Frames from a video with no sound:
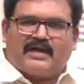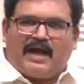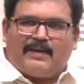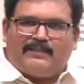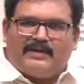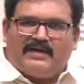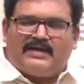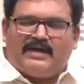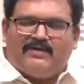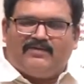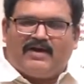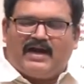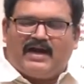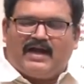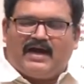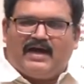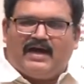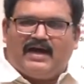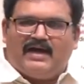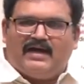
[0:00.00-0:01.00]
కాబట్టి
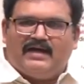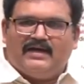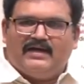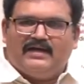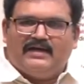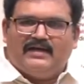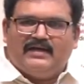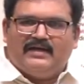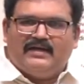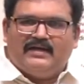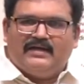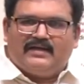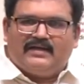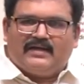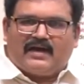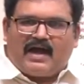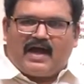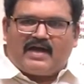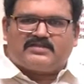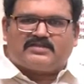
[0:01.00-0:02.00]
ఇవాళ
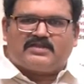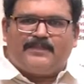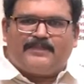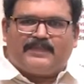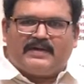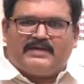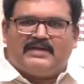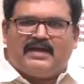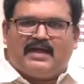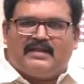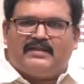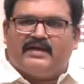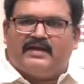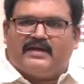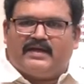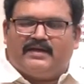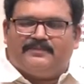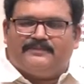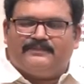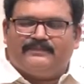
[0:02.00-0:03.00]
రాష్ట్ర
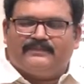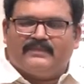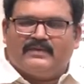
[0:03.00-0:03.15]
ప్రజలందరికీ